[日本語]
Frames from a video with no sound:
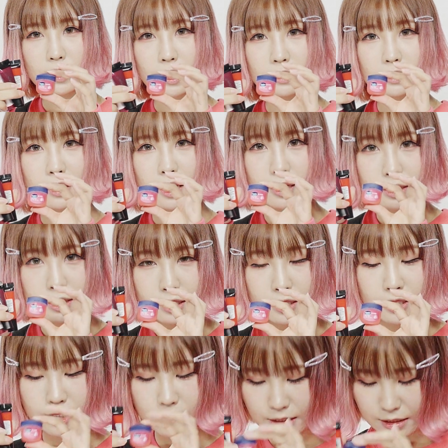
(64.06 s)
だった
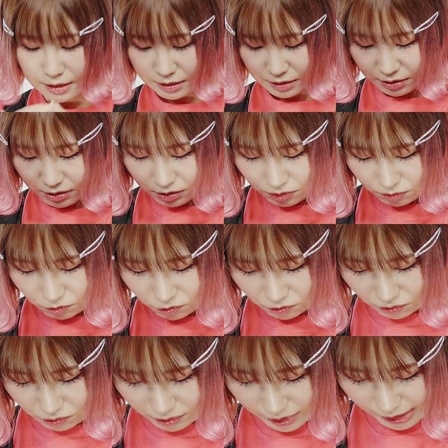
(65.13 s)
りも
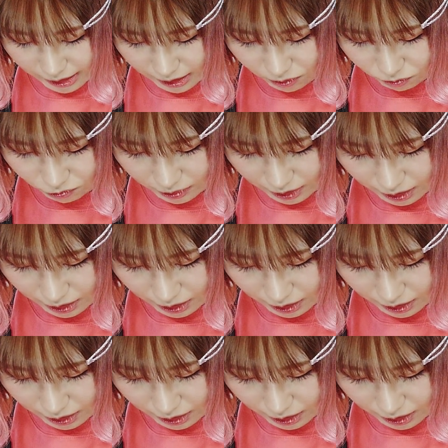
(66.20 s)
うこれがもう